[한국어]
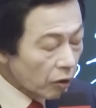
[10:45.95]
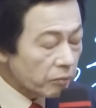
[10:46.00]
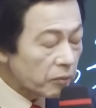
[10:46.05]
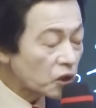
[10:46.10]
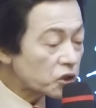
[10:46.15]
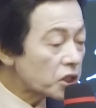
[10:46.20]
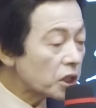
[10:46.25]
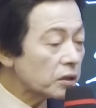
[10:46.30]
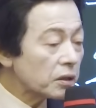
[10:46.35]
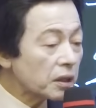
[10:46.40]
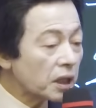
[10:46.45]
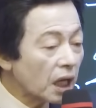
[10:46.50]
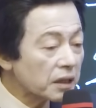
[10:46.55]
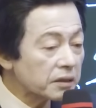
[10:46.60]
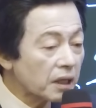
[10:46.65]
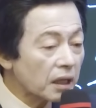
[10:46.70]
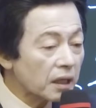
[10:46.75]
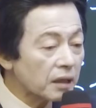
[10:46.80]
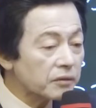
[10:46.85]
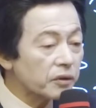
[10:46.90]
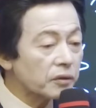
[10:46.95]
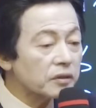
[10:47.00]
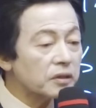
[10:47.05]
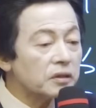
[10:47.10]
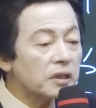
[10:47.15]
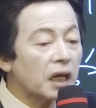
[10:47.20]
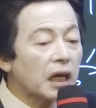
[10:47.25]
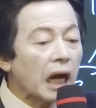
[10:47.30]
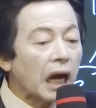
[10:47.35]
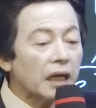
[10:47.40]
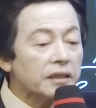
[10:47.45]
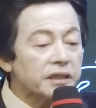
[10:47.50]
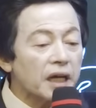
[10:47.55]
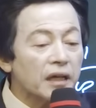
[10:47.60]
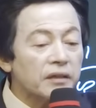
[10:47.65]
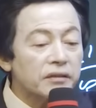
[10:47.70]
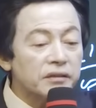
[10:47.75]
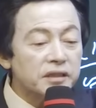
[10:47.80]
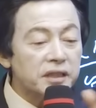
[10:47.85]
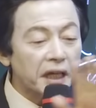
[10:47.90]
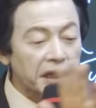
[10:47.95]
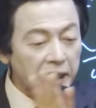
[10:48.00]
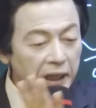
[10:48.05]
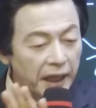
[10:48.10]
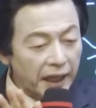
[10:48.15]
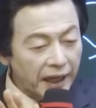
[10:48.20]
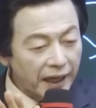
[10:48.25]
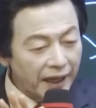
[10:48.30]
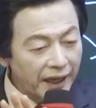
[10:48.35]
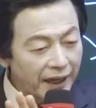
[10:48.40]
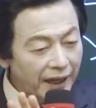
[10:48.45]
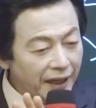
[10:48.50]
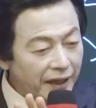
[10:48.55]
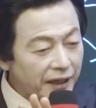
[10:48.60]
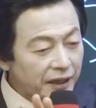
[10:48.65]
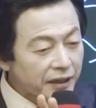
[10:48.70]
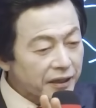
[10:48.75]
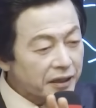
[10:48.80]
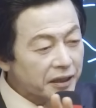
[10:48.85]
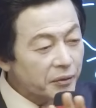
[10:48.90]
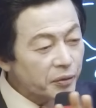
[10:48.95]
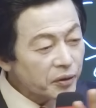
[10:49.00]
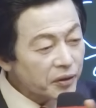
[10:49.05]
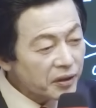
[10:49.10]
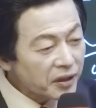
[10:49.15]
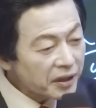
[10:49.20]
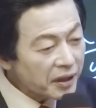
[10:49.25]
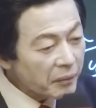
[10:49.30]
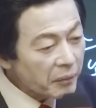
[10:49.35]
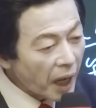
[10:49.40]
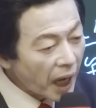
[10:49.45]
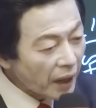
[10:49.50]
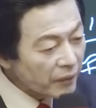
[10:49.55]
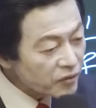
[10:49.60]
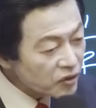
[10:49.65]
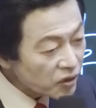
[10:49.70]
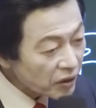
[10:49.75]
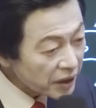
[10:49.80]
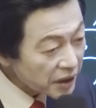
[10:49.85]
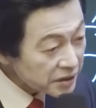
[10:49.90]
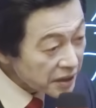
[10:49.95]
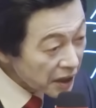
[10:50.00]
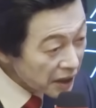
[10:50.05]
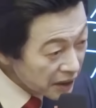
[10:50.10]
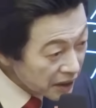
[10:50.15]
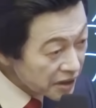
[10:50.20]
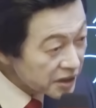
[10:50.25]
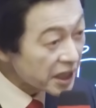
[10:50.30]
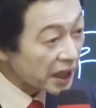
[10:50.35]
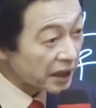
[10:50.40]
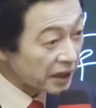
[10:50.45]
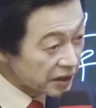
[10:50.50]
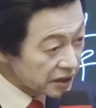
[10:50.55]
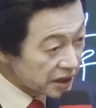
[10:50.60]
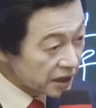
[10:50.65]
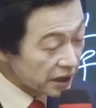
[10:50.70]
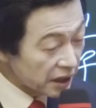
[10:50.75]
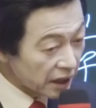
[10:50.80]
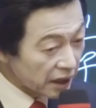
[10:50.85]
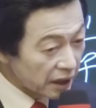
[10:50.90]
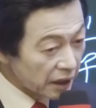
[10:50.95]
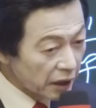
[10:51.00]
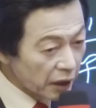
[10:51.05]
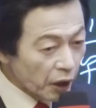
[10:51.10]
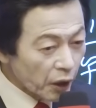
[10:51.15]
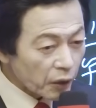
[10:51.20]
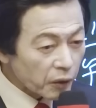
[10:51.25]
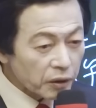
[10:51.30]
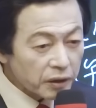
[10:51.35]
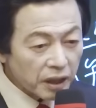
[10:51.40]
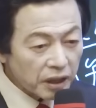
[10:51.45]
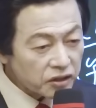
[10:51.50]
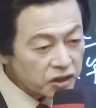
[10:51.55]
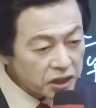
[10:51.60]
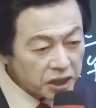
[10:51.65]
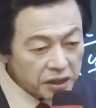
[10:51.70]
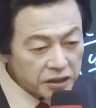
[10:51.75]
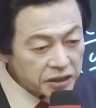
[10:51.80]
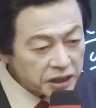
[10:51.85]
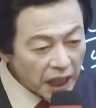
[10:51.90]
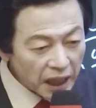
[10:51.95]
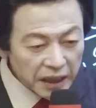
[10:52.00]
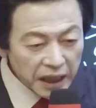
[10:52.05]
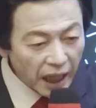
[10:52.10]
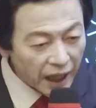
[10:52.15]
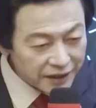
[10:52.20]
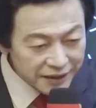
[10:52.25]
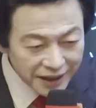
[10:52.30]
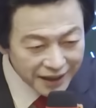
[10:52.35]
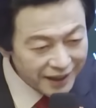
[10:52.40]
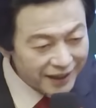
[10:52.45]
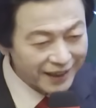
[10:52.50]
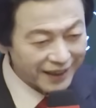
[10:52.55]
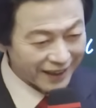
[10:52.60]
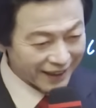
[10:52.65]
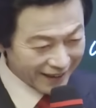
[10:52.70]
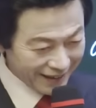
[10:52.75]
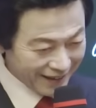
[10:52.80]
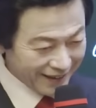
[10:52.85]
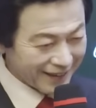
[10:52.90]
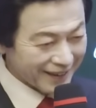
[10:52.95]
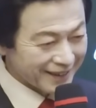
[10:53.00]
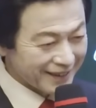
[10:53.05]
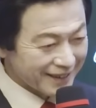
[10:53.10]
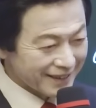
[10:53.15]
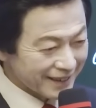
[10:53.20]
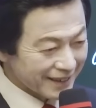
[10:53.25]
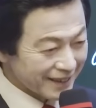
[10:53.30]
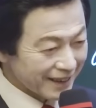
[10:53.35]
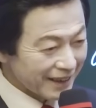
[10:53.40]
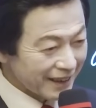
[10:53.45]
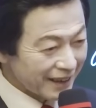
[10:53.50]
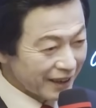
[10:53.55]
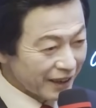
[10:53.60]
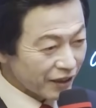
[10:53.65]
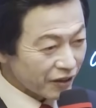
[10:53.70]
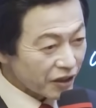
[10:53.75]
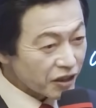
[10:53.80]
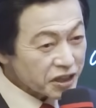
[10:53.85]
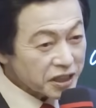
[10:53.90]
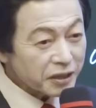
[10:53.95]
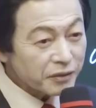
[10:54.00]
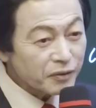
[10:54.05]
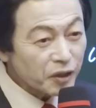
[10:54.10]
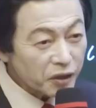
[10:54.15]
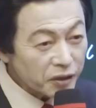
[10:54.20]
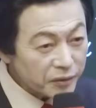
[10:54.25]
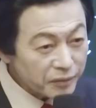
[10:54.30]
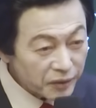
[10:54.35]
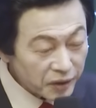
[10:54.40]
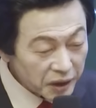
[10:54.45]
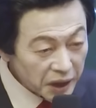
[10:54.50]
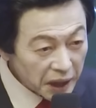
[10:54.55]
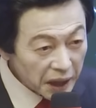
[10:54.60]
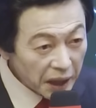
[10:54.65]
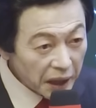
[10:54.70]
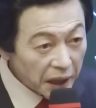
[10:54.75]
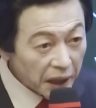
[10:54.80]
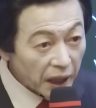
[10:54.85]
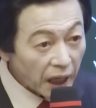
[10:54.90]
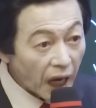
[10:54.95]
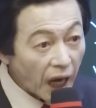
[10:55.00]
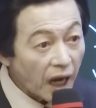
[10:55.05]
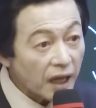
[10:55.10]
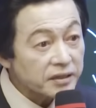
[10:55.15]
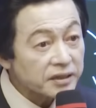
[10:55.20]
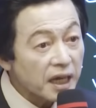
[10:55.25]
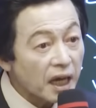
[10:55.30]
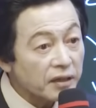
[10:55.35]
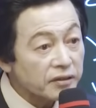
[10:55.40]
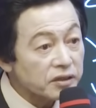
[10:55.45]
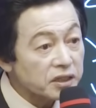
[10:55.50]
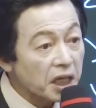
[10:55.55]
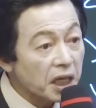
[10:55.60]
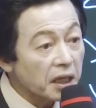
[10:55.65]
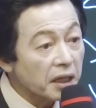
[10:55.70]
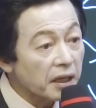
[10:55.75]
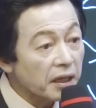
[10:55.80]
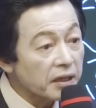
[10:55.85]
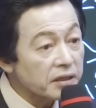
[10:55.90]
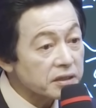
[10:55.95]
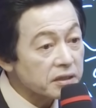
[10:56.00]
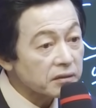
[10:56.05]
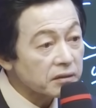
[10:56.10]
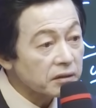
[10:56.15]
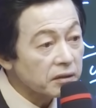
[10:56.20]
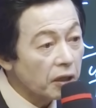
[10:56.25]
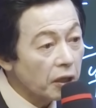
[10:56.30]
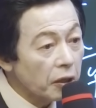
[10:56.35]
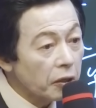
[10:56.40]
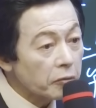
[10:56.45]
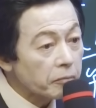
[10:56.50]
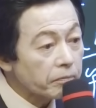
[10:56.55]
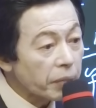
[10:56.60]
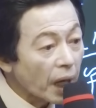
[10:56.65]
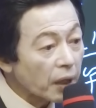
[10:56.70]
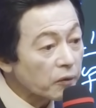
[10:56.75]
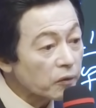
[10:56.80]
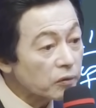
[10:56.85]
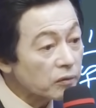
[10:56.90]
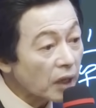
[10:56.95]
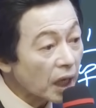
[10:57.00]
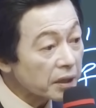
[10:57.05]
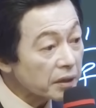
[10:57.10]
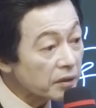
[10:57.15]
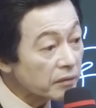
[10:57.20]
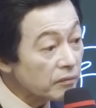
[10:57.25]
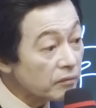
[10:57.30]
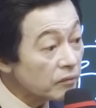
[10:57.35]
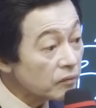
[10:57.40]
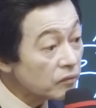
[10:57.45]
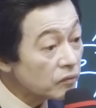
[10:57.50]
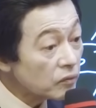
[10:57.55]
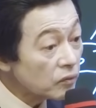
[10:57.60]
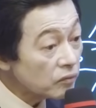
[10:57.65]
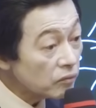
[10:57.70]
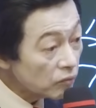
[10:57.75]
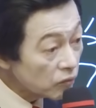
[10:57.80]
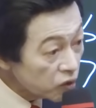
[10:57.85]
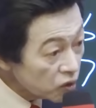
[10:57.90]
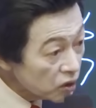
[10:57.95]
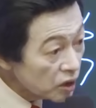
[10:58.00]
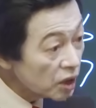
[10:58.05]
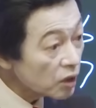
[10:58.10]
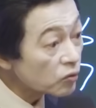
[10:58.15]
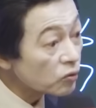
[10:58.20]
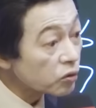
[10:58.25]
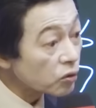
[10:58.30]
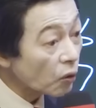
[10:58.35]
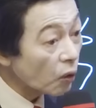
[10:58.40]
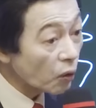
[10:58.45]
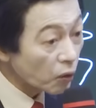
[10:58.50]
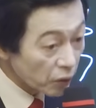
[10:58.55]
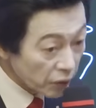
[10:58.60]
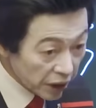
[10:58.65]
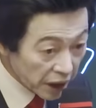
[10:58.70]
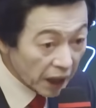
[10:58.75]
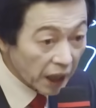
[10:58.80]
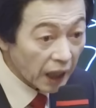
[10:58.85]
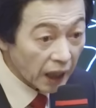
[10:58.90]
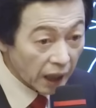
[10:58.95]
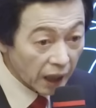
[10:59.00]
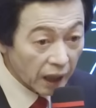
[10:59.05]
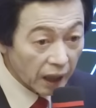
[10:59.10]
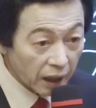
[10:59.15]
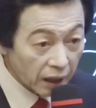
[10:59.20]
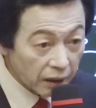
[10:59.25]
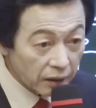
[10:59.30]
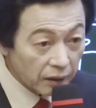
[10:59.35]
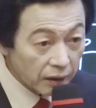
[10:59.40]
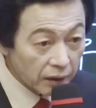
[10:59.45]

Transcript: 뭐 적어놨다라도 그건 가상 세계 그분들의 마음속에서 있는 세계지 그게 실상이 아니야 그 지금 여러분들이 가상 세계에서 백공가는 문 입구로 온 거야